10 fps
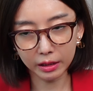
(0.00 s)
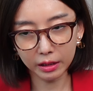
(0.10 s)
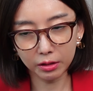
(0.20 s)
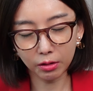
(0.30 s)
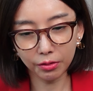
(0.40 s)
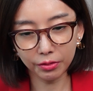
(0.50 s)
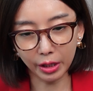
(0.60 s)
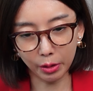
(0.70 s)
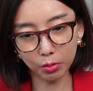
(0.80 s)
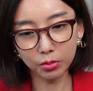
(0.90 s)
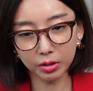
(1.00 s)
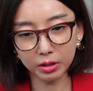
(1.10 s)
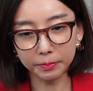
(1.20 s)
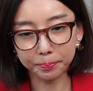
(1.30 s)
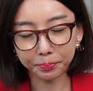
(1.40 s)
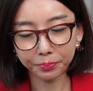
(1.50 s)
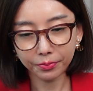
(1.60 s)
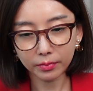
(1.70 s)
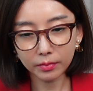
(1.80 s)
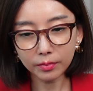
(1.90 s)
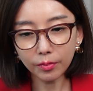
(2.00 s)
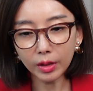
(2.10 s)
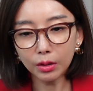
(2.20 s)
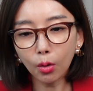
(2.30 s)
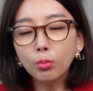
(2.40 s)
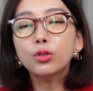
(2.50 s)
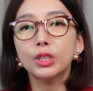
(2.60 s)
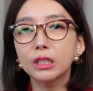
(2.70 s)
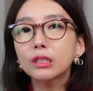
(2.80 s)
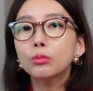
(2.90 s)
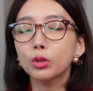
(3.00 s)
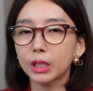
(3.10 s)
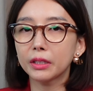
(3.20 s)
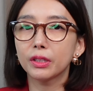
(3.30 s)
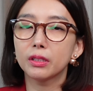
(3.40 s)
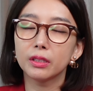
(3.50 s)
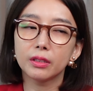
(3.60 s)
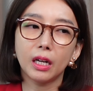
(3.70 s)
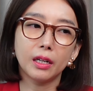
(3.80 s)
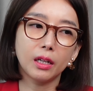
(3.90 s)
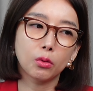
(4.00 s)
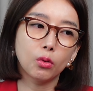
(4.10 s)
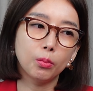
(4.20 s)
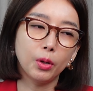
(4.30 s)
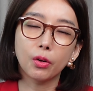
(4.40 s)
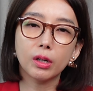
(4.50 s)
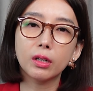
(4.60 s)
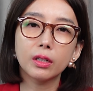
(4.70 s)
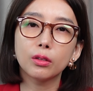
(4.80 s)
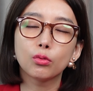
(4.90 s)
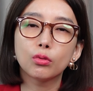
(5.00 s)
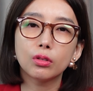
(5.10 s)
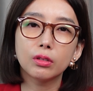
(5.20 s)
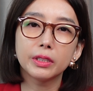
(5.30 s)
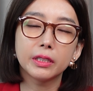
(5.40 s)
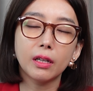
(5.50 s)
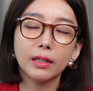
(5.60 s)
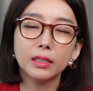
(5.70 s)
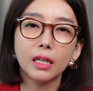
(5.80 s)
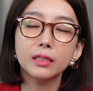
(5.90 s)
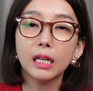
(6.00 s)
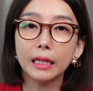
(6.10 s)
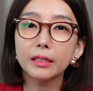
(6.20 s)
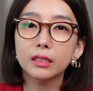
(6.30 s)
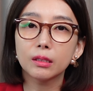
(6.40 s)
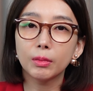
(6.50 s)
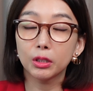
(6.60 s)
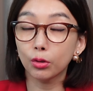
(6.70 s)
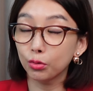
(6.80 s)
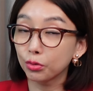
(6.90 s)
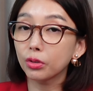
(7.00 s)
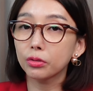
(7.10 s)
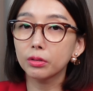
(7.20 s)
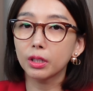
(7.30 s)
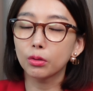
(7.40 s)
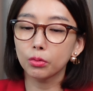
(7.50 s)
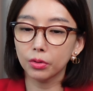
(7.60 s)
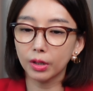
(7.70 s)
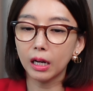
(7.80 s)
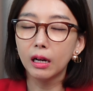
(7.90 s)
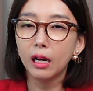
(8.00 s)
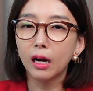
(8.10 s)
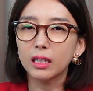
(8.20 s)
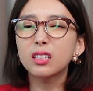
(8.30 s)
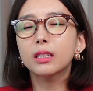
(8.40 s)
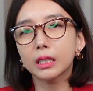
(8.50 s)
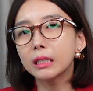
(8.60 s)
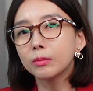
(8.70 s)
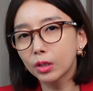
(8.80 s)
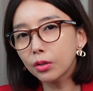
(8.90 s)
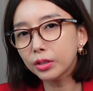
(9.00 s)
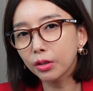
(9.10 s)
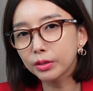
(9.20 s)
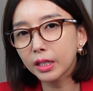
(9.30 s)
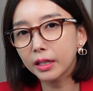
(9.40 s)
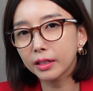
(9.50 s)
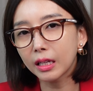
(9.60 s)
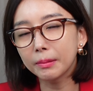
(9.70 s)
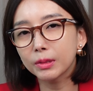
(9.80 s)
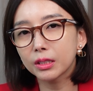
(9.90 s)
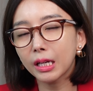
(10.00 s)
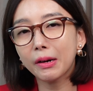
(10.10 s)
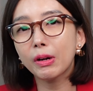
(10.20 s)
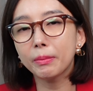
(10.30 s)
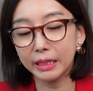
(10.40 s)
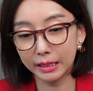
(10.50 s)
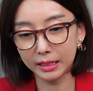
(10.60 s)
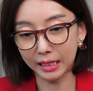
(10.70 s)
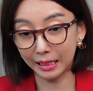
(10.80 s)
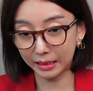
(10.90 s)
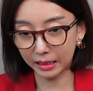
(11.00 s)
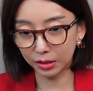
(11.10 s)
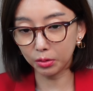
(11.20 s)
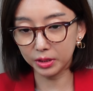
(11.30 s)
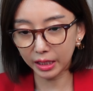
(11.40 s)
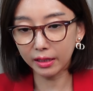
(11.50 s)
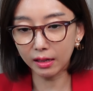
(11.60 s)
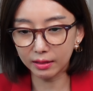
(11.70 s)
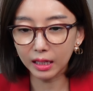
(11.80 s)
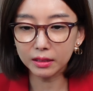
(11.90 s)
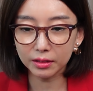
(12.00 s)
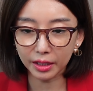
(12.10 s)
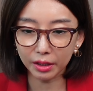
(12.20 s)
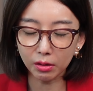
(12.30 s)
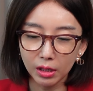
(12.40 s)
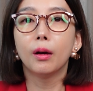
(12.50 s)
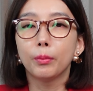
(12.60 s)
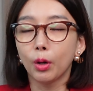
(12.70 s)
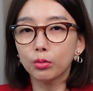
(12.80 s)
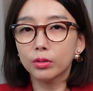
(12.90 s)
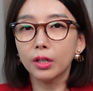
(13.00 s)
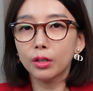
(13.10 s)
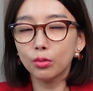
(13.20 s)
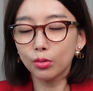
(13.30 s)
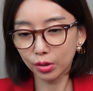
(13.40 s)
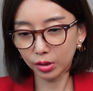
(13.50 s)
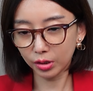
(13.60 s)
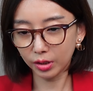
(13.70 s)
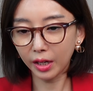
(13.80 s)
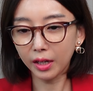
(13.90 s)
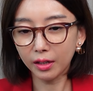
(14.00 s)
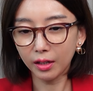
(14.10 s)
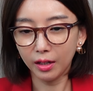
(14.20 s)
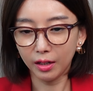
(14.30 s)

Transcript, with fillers: 이런 내용들 너무 진심으로 사죄드린다라고 명확하게 누구를 타겟하지 않았지만 이건 윤석열 대통령과 특히 김건희 여사에게 담긴 사과의 메시지가 아닐까 저는 생각을 하는데요. 명태균 씨의